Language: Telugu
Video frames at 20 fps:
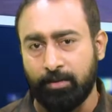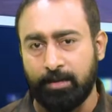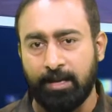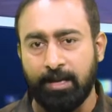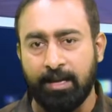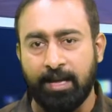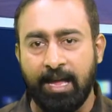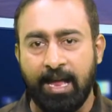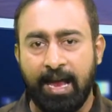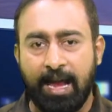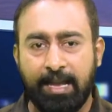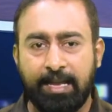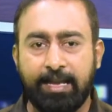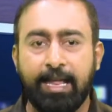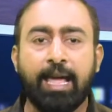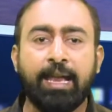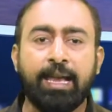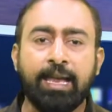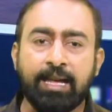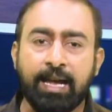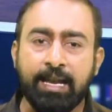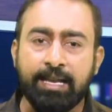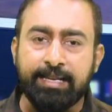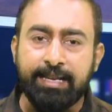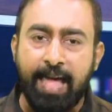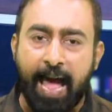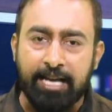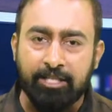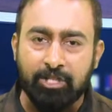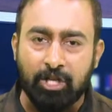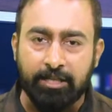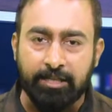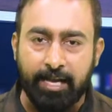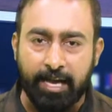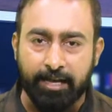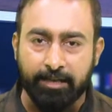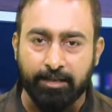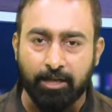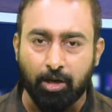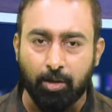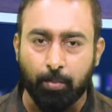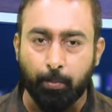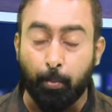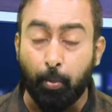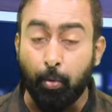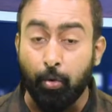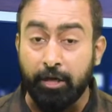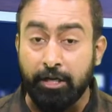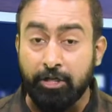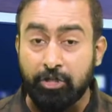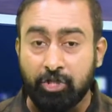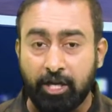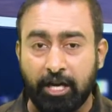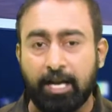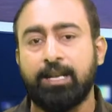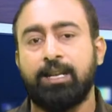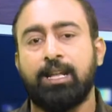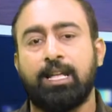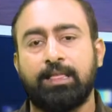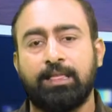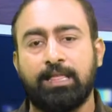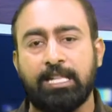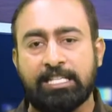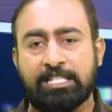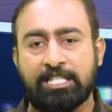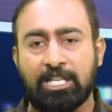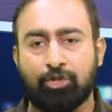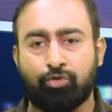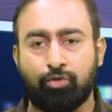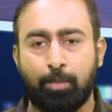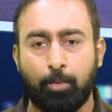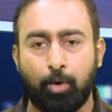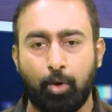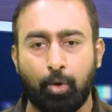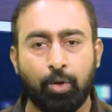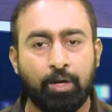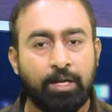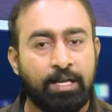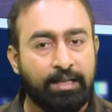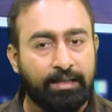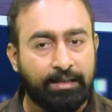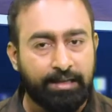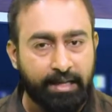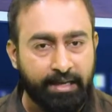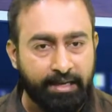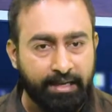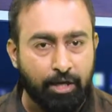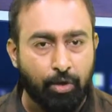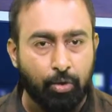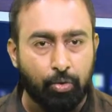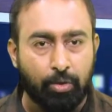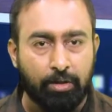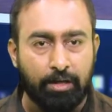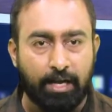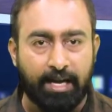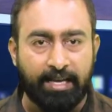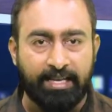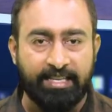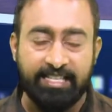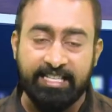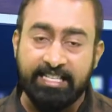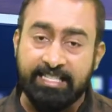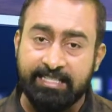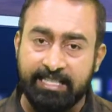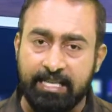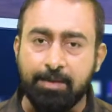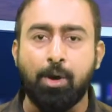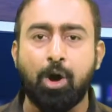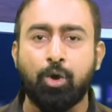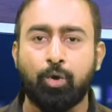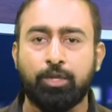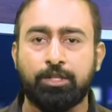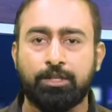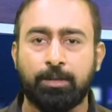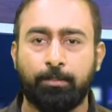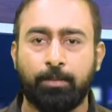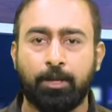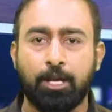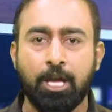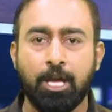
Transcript: ఉంది డేరింగ్ అండ్ డాషింగ్ డైరెక్టర్ పూరి జగన్నాథ్ దర్శకత్వంలో తెరకెక్కుతున్న ఈ సినిమా కోసం